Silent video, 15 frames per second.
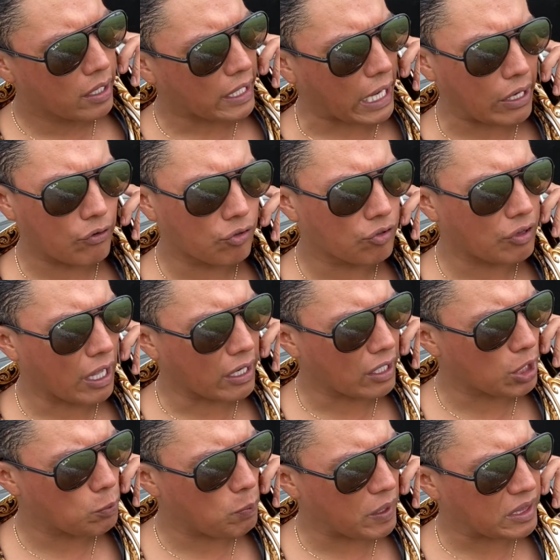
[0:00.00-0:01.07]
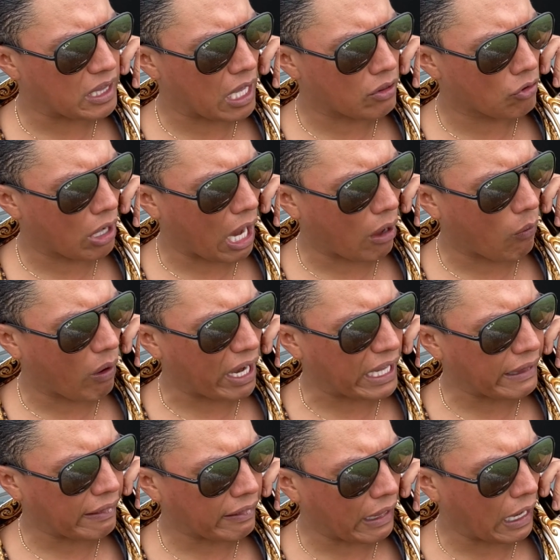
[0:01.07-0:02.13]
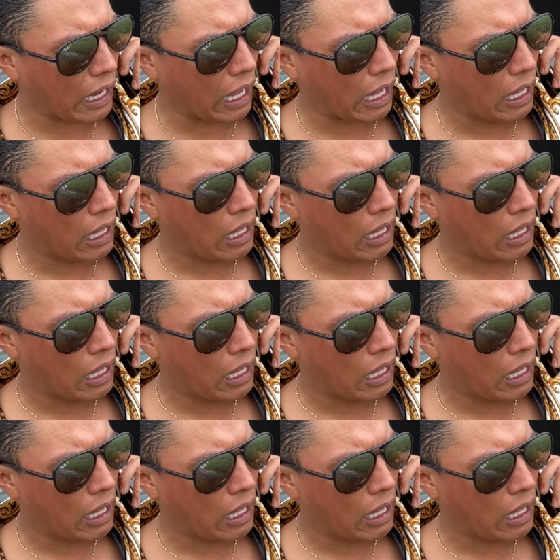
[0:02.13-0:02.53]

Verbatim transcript: que no está respetando la cuarentena.